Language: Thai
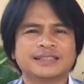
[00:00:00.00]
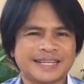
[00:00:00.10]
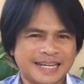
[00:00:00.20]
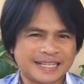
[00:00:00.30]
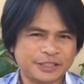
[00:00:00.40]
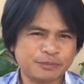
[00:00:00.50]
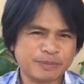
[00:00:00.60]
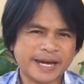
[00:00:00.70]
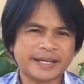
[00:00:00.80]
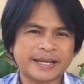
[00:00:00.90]
จะอธิ
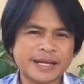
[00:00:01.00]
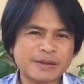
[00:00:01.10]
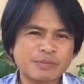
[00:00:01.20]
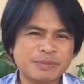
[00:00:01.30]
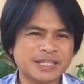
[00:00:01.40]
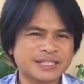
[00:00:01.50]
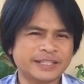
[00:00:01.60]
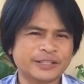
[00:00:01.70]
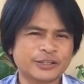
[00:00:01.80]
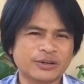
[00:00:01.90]
บายให้พี่ๆเกษ
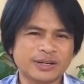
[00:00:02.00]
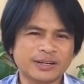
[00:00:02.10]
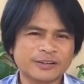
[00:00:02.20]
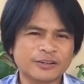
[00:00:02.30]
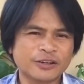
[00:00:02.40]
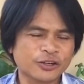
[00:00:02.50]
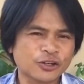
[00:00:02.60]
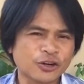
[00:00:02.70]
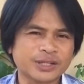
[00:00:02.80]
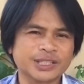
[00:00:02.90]
ตรกร แล้วก็
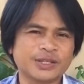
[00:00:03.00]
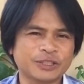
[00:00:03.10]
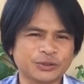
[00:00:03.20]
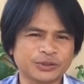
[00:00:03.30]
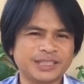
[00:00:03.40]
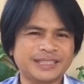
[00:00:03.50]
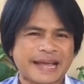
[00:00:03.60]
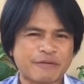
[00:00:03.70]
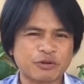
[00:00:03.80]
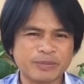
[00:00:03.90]
น้องๆ เยาวชนที่
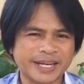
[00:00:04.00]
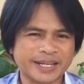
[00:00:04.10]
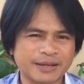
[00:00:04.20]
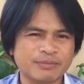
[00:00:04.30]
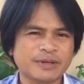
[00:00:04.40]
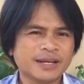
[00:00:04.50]
ถามเข้ามานะครับ